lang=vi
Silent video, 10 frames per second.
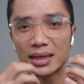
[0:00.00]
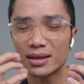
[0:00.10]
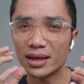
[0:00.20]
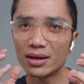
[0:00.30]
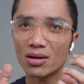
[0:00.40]

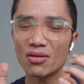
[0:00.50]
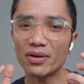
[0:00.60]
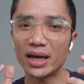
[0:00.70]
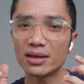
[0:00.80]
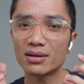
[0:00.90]
thì nó có
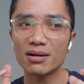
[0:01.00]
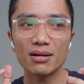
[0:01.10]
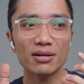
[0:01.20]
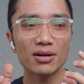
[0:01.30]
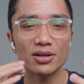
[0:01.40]
vẻ như
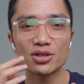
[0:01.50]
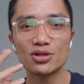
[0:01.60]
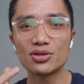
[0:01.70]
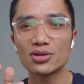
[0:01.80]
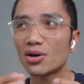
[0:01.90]
nó nó nó
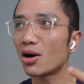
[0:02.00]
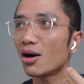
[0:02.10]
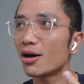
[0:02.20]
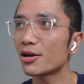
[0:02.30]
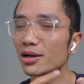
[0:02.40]
chưa
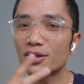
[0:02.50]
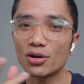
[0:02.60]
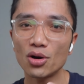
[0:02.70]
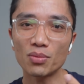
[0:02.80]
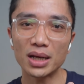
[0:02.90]
có kết
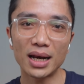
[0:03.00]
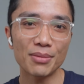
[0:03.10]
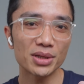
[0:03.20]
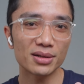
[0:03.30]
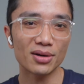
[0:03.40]
nối ổn định
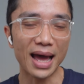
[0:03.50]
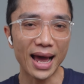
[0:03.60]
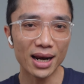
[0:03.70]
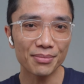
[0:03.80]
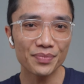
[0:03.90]
lắm chưa có
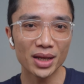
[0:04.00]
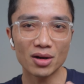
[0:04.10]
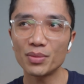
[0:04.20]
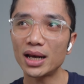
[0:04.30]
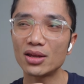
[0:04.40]
đã lắm
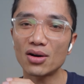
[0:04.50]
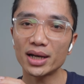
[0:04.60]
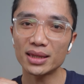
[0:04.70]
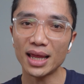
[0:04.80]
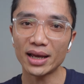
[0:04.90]
không biết là do
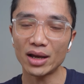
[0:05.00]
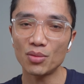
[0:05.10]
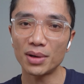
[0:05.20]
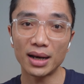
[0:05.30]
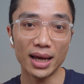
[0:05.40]
cái tai nghe của
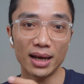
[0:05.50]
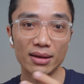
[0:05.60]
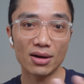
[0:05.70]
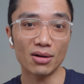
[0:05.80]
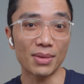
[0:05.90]
mình hay là
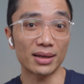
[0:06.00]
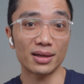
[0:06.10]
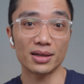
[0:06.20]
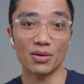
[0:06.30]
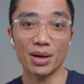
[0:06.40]
do bản
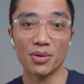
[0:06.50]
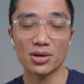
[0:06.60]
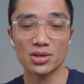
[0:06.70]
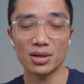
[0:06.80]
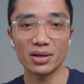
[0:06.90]
thân dòng
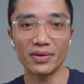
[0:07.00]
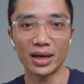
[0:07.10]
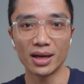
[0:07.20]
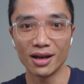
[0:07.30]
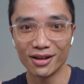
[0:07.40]
AirPods nó như
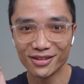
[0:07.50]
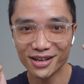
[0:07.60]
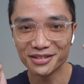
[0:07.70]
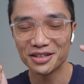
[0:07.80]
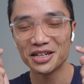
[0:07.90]
vậy
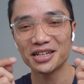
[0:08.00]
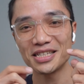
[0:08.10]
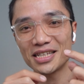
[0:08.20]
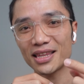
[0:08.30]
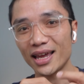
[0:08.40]
nhưng cái
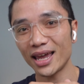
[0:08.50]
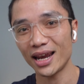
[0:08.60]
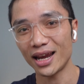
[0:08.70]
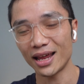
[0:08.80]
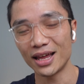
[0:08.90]
chiếc tai nghe
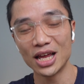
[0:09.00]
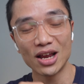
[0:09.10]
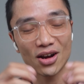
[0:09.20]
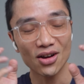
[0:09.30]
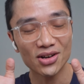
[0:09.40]
này nè
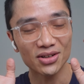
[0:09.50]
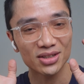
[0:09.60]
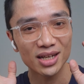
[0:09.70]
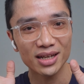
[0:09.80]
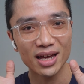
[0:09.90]
nó được
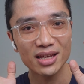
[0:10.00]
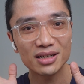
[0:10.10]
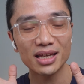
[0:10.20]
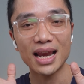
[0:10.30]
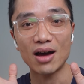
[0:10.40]
thiết kế
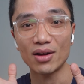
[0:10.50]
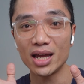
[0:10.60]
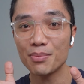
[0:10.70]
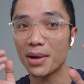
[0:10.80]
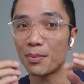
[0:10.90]
như thế nào
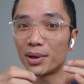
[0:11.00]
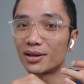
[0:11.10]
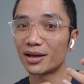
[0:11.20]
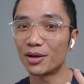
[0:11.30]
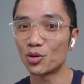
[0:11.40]
đấy mà mình
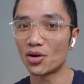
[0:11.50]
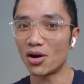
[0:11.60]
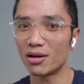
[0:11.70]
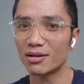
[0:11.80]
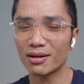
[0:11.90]
thực hiện cuộc
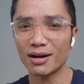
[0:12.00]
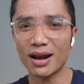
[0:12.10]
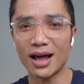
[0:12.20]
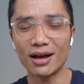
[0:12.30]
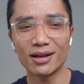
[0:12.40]
gọi nó rất
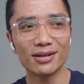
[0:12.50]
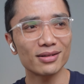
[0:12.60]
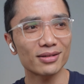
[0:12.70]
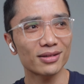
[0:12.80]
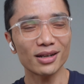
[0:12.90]
là
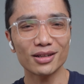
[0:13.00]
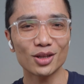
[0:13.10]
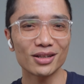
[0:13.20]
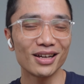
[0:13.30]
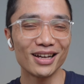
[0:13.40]
thích
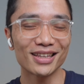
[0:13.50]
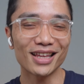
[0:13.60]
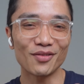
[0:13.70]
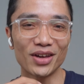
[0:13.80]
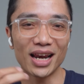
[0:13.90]

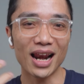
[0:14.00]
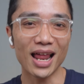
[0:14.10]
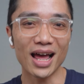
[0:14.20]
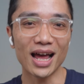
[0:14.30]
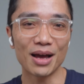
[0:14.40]
tại vì
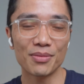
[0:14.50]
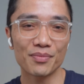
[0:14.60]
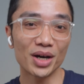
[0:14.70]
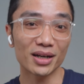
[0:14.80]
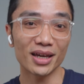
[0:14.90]
là
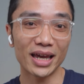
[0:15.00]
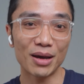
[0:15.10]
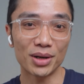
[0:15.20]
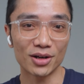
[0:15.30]
bên kia nghe